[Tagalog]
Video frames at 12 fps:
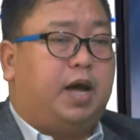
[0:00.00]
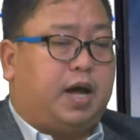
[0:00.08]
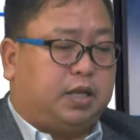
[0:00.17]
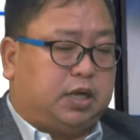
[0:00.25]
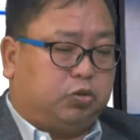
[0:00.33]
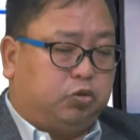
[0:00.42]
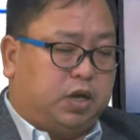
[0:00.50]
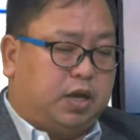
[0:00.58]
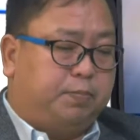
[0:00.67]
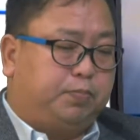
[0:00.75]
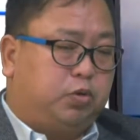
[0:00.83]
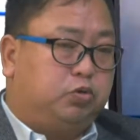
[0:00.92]
At
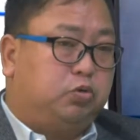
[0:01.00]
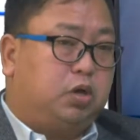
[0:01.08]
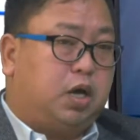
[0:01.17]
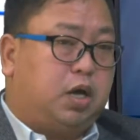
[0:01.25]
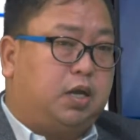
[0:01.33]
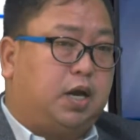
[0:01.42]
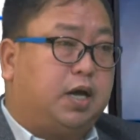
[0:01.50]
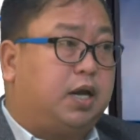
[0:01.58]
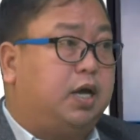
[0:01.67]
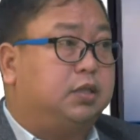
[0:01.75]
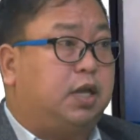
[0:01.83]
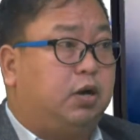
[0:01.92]
katunayan po, nung uh,
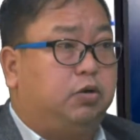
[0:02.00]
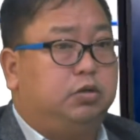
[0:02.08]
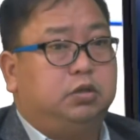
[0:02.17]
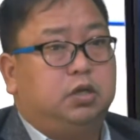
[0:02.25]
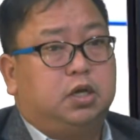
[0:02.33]
nakaraang taon,